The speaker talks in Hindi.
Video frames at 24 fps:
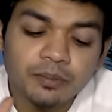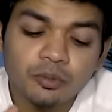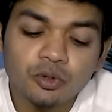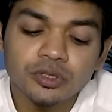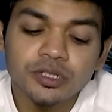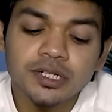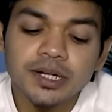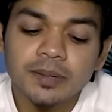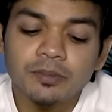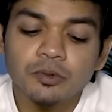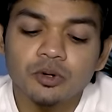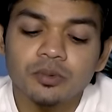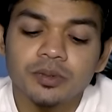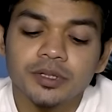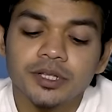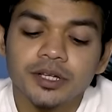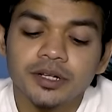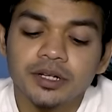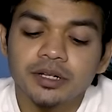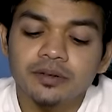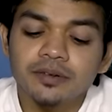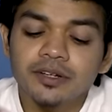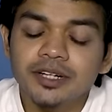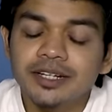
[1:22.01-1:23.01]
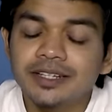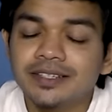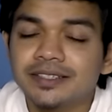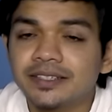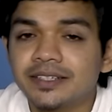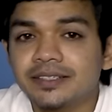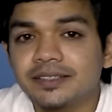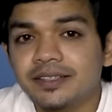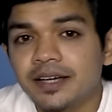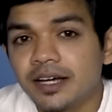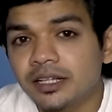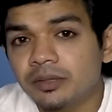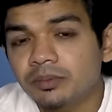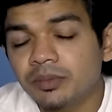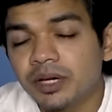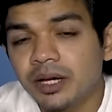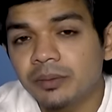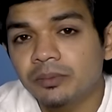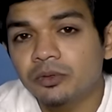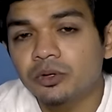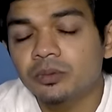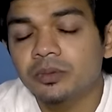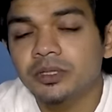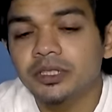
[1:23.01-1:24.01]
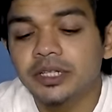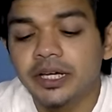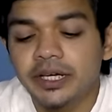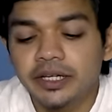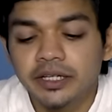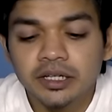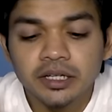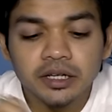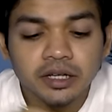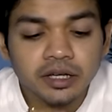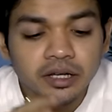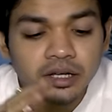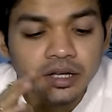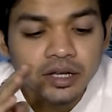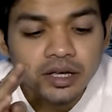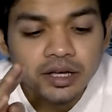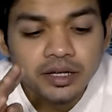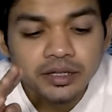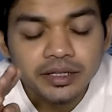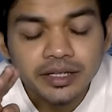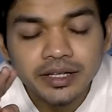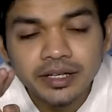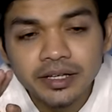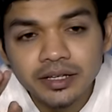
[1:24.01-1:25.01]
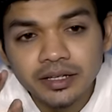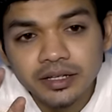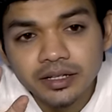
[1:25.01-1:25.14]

कुछ आज आपको बताने वाले हैं इसके साथ में आपको बताएंगे कि